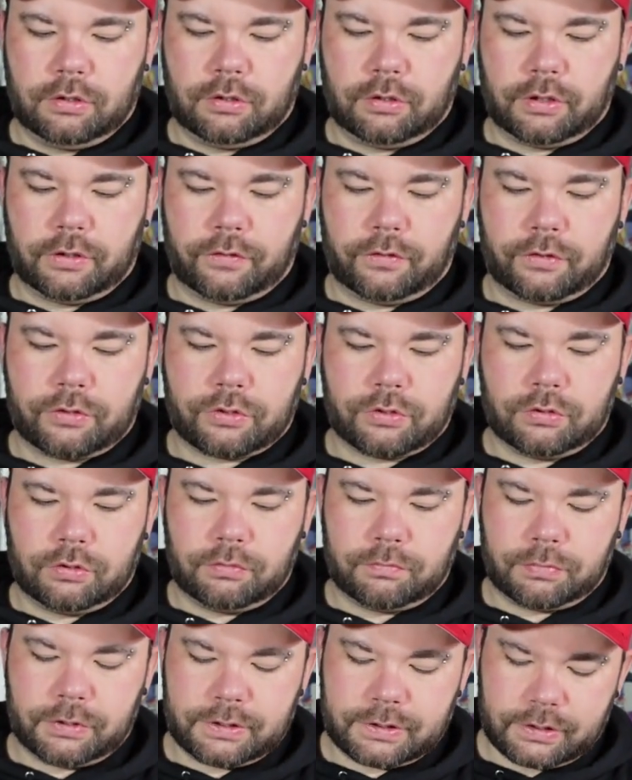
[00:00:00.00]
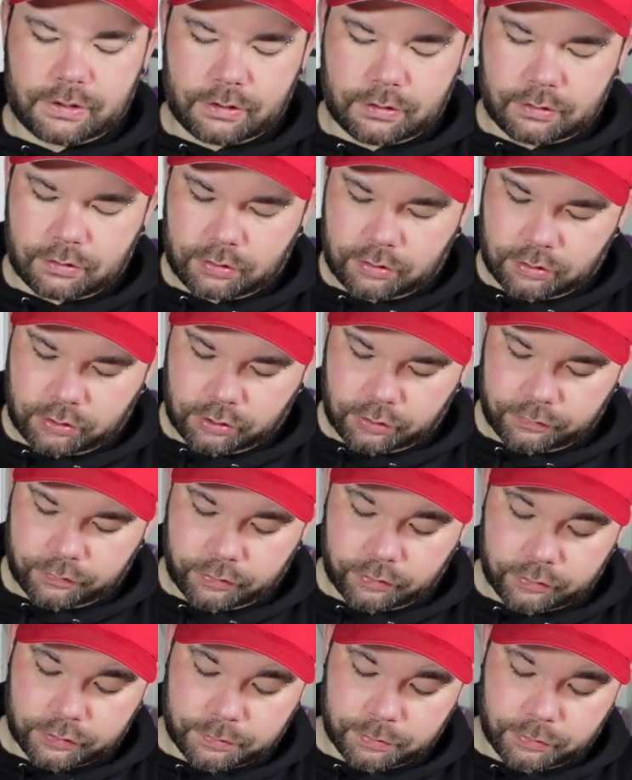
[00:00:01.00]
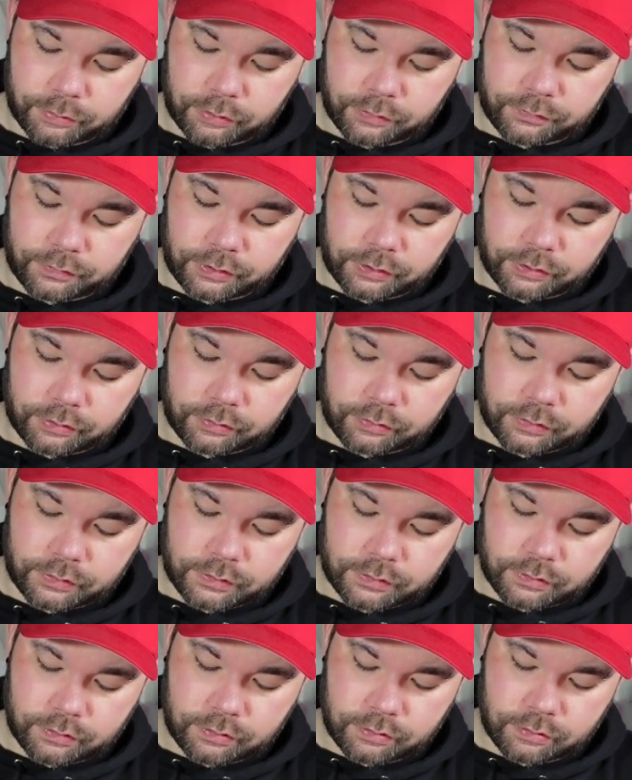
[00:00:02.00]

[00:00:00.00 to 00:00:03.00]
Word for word: Der sieht schon ein bisschen gewöhnungsbedürftig aus.